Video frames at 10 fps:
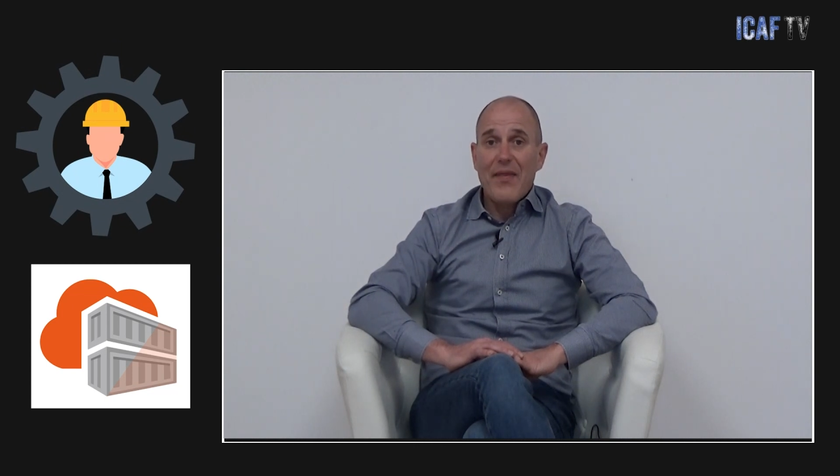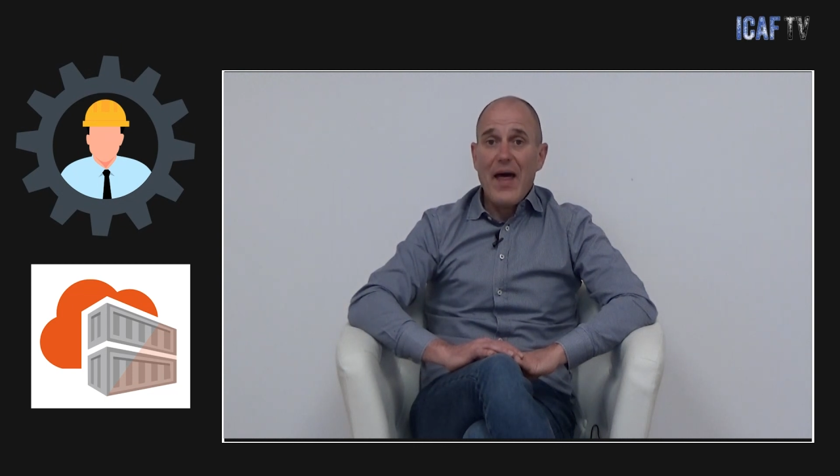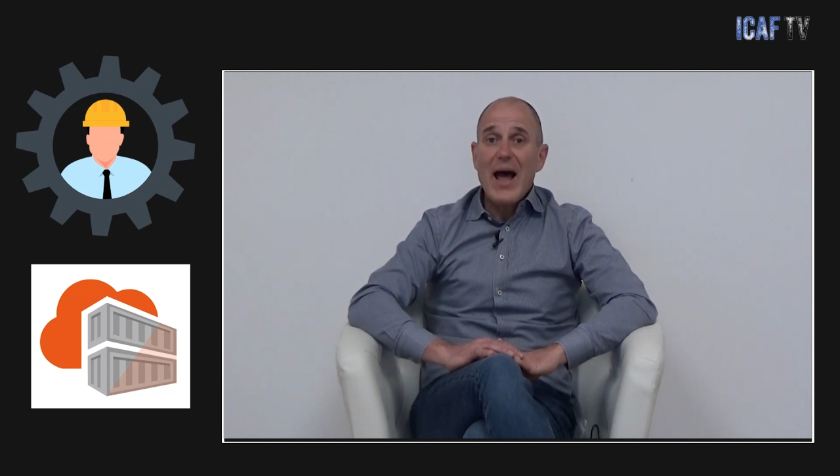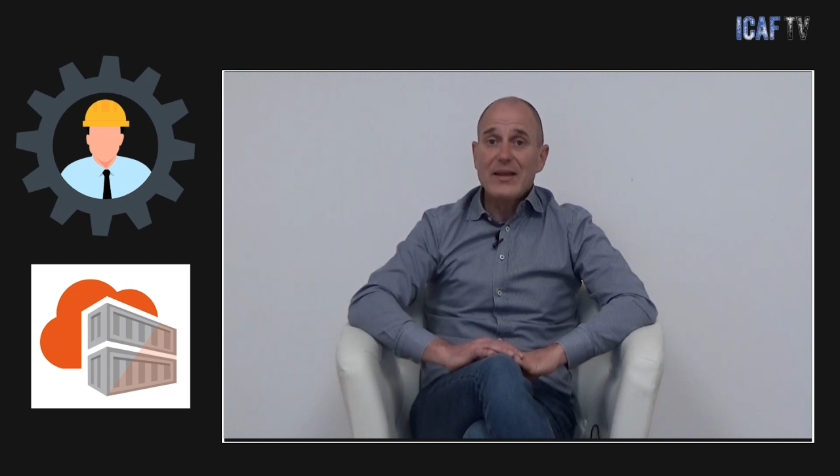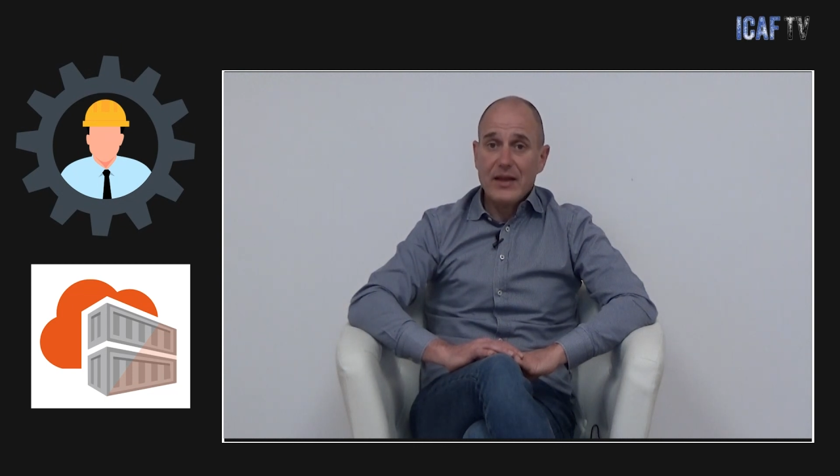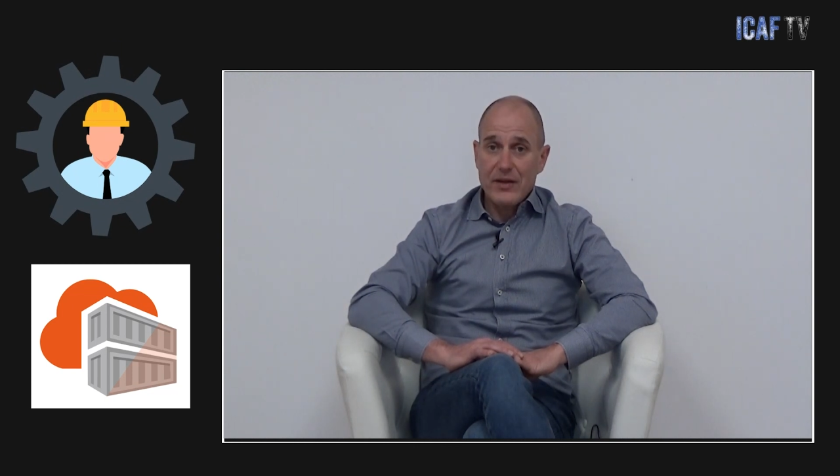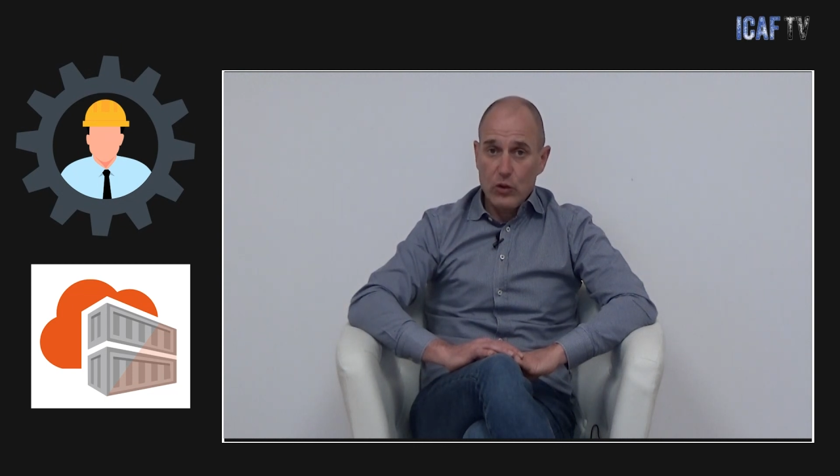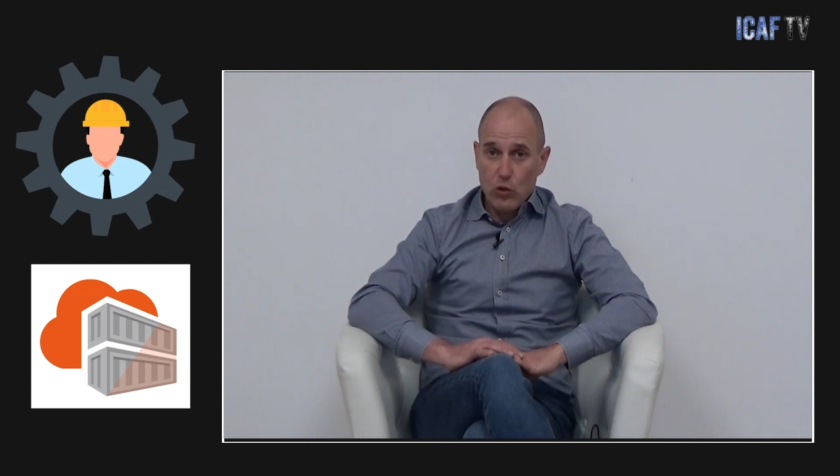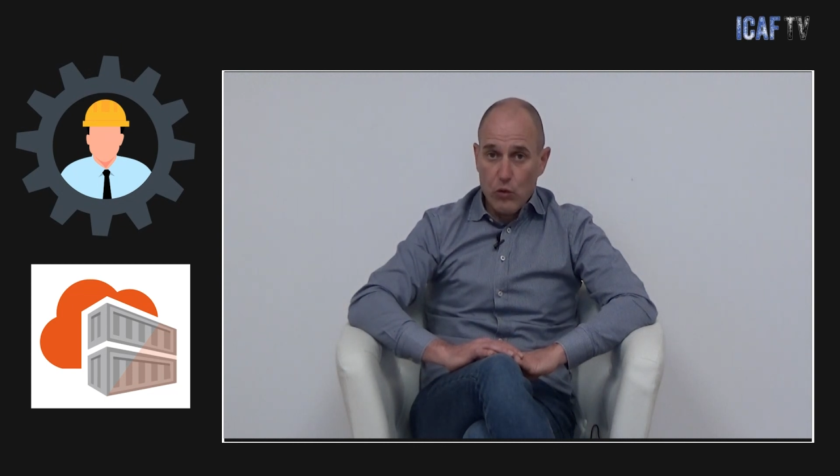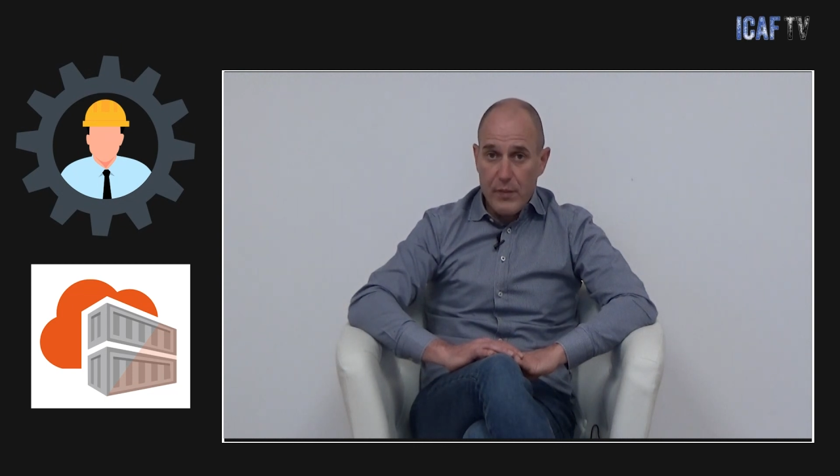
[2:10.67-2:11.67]
data
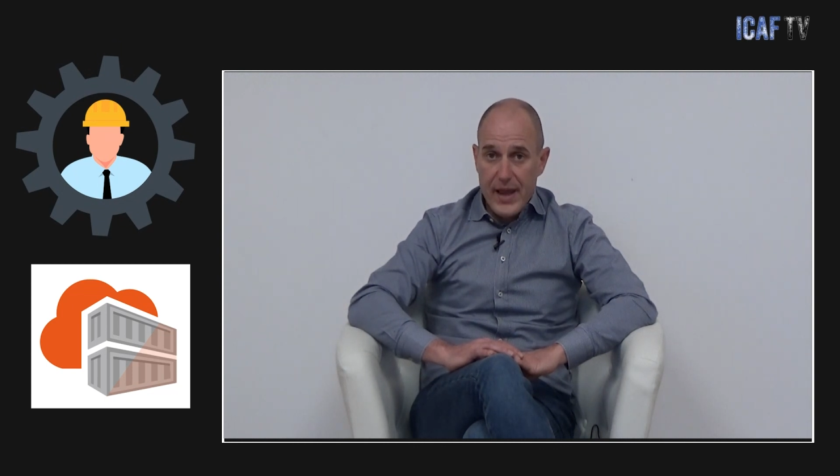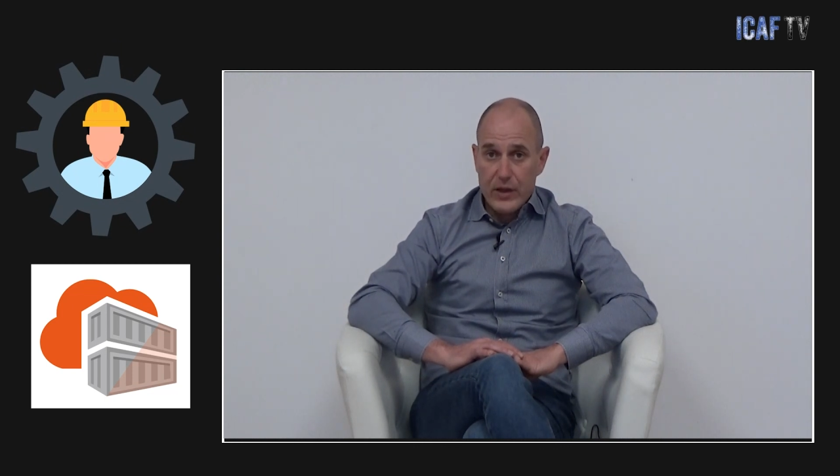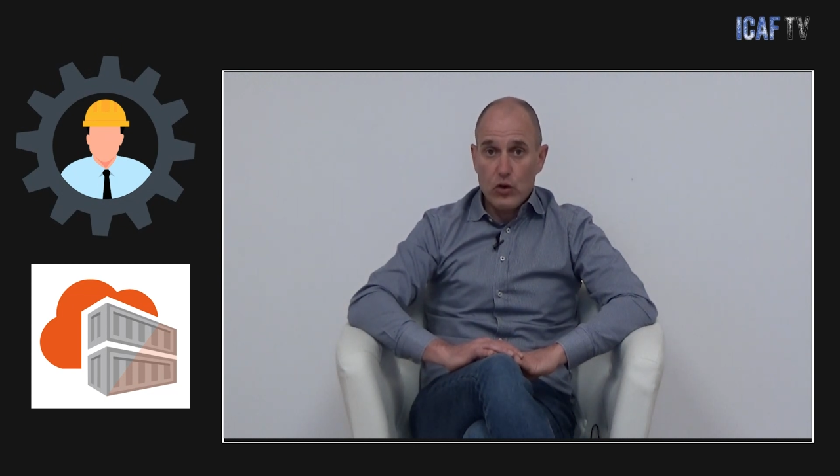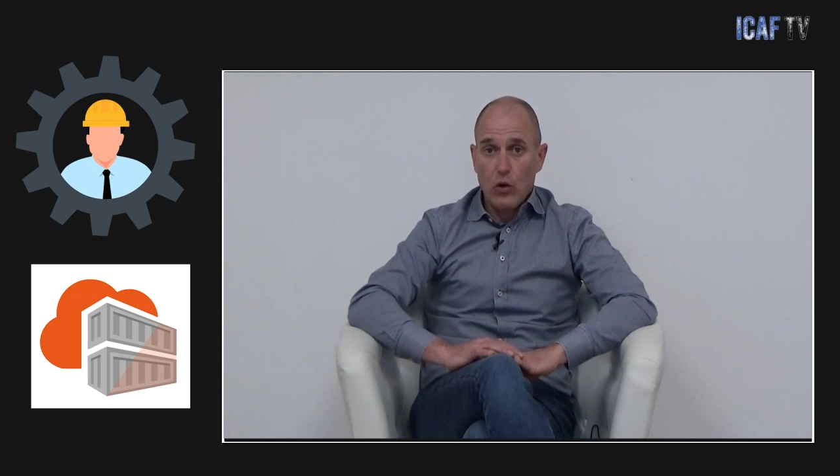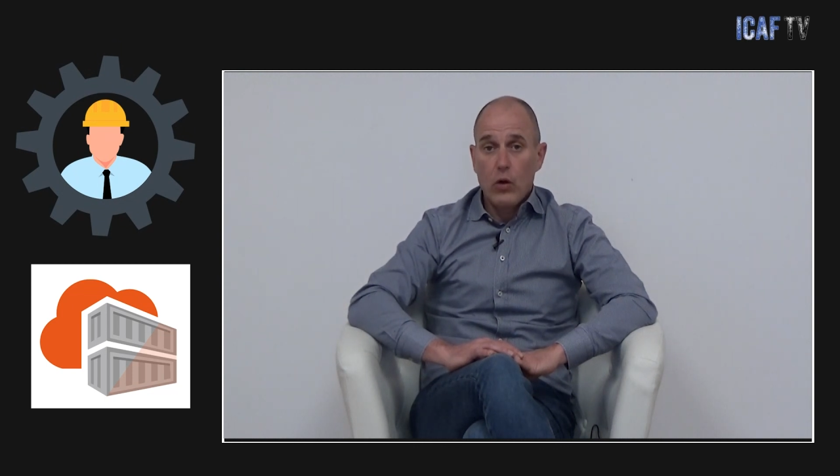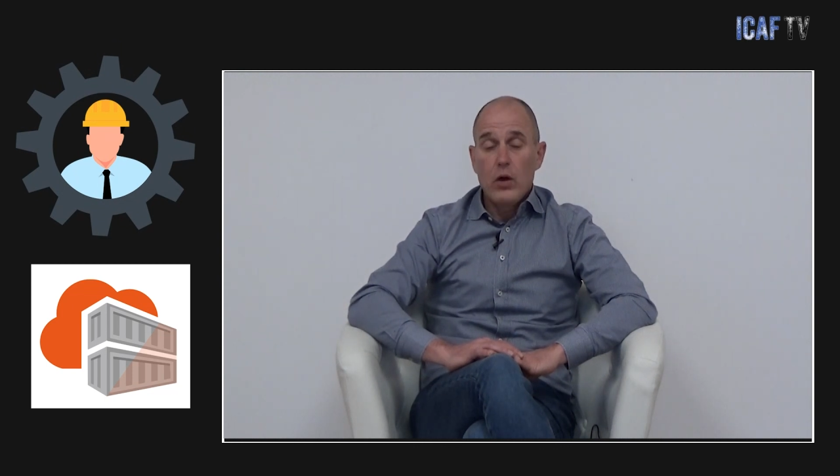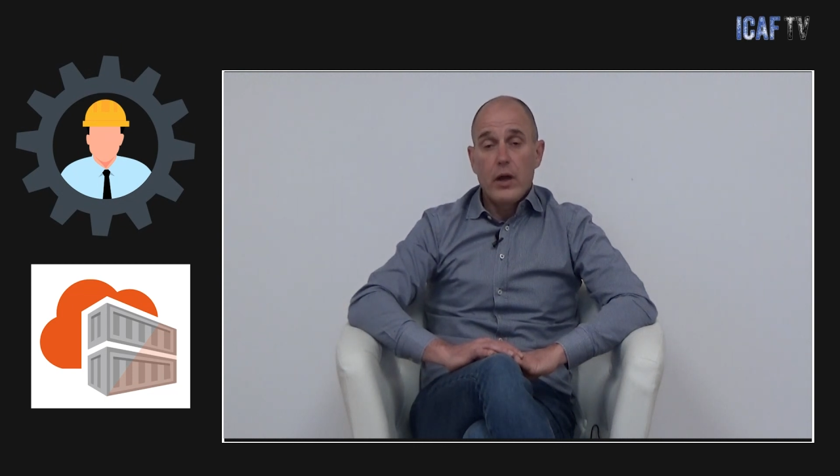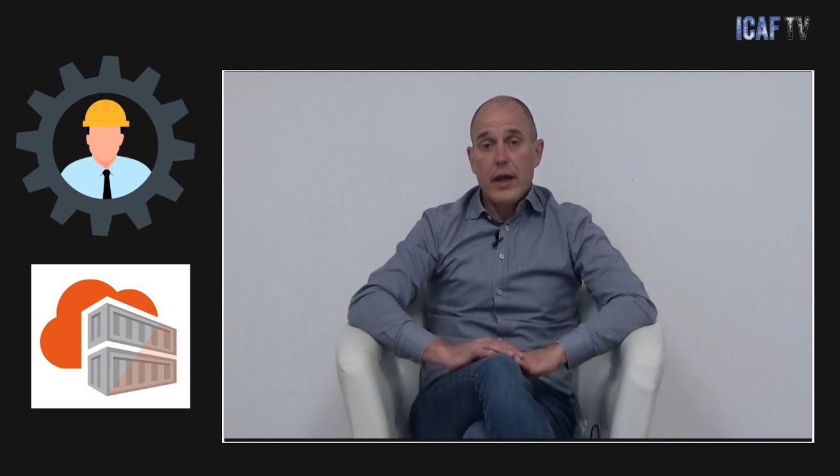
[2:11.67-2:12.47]
del documento